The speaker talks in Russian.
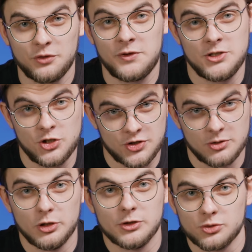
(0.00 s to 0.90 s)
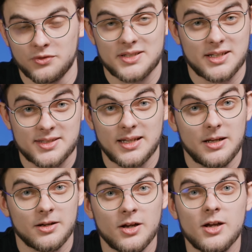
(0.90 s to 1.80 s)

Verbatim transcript: физическому лицу в Казахстане.